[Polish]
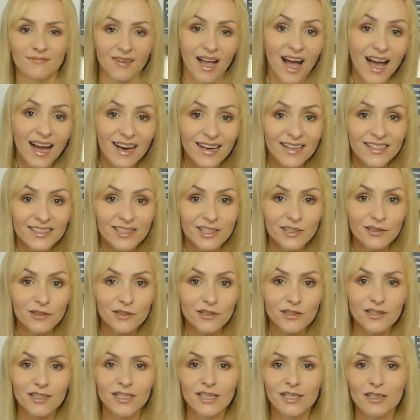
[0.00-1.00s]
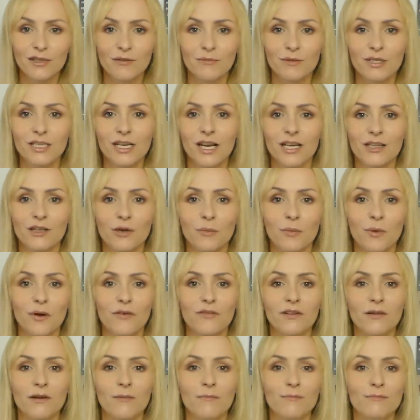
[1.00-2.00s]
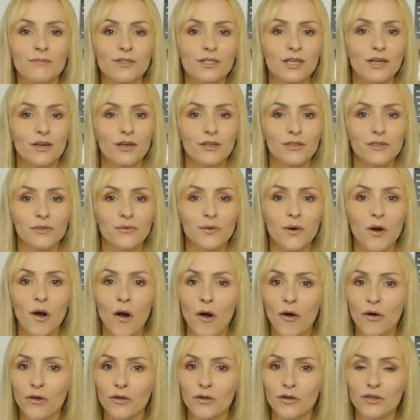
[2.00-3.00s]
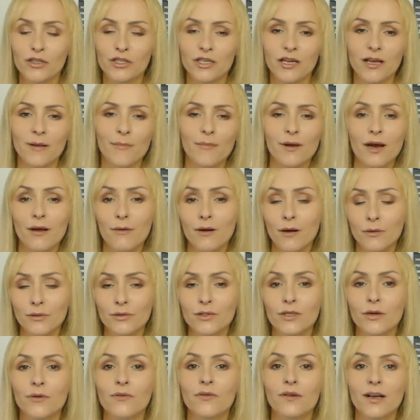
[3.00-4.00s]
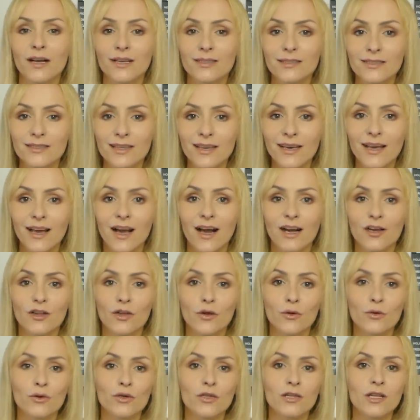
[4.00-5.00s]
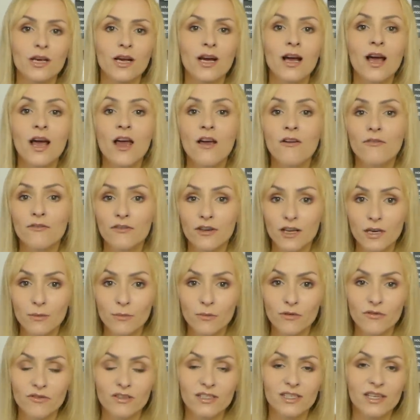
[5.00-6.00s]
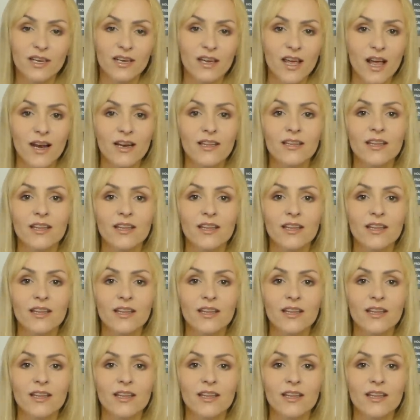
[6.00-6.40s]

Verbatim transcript: Ale jeśli ktoś się nie domyśla, to powiem, że chodziło o to, że brała udział w castingach do różnych filmów i seriali